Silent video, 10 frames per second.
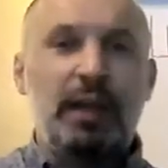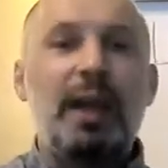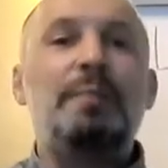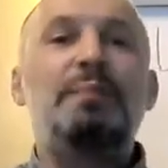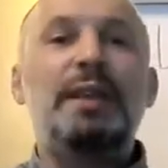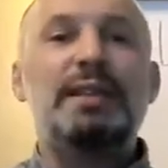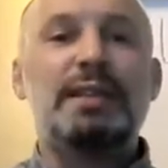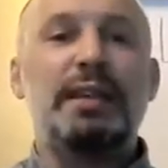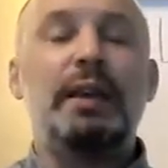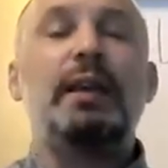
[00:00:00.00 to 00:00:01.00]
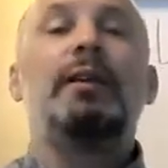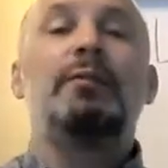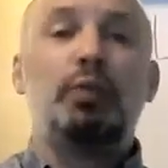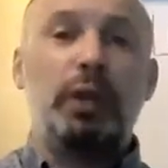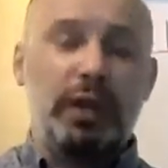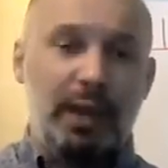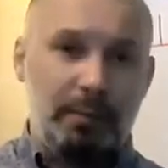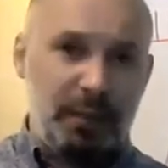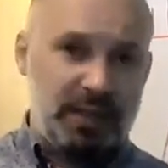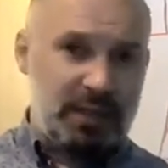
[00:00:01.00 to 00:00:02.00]
И амбиции, внутренние
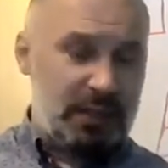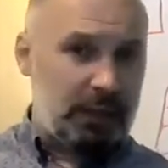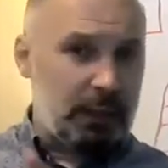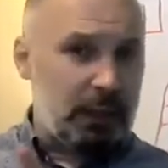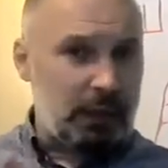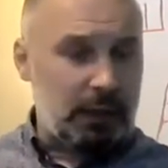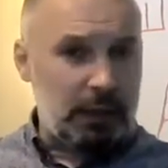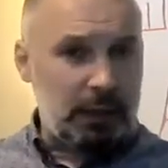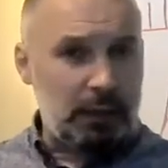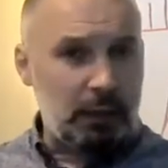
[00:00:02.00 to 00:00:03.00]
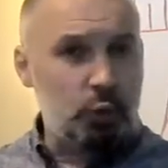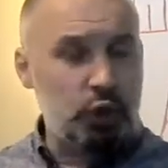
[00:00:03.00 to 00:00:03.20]
амбиции э,